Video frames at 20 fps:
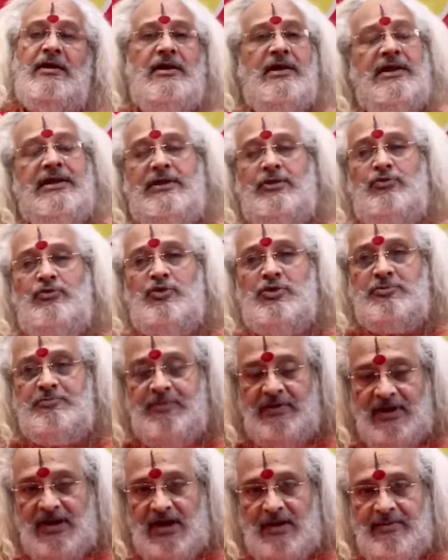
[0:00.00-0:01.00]
लेकिन उस
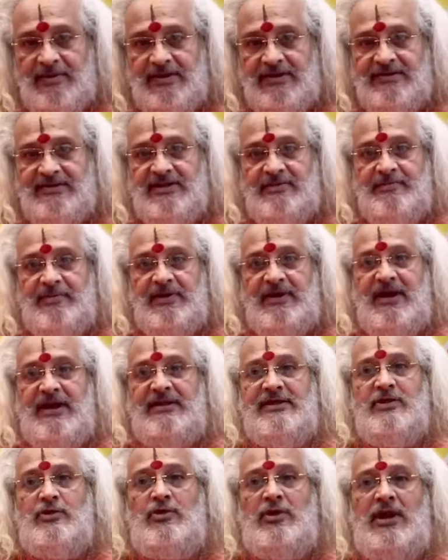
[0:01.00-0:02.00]
पर अभी किसी प्रकार
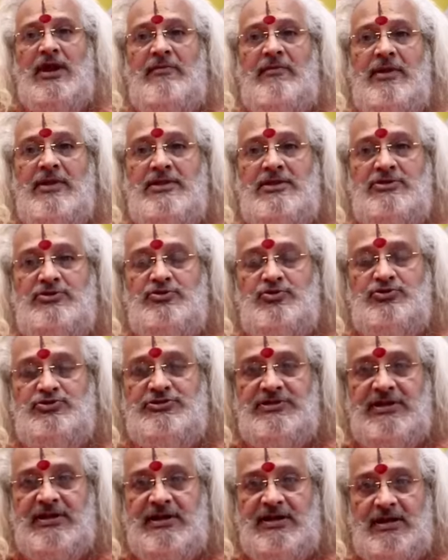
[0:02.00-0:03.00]
की कार्रवाई
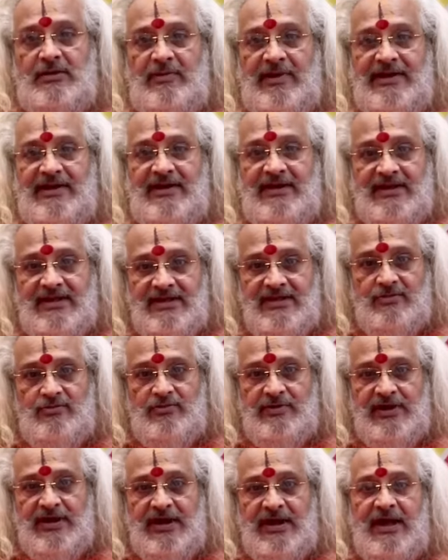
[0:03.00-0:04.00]
संतोषजनक कार्रवाई नहीं
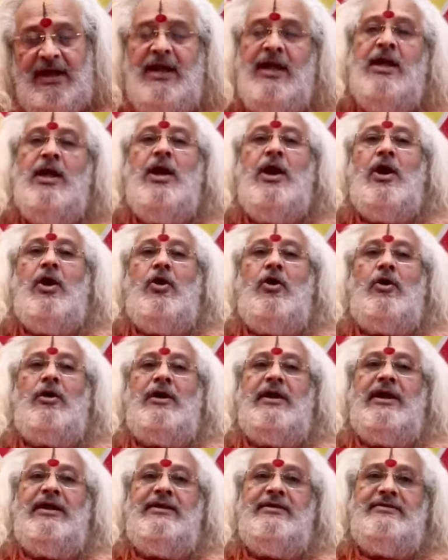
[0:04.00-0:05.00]
हुई है और
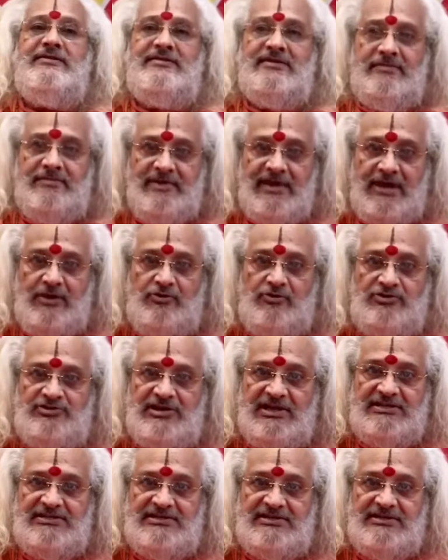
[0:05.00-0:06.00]
ना ही सीबीआई को
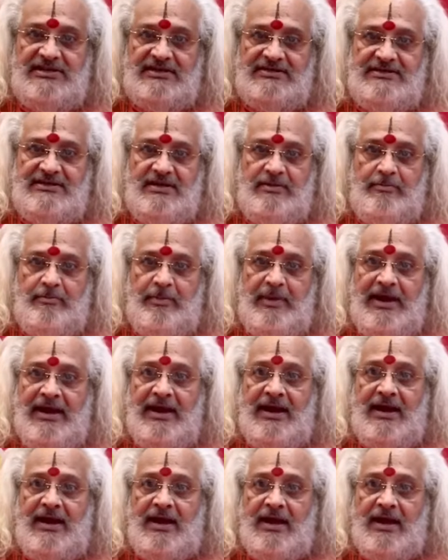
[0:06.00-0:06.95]
जांच की जाती है मैं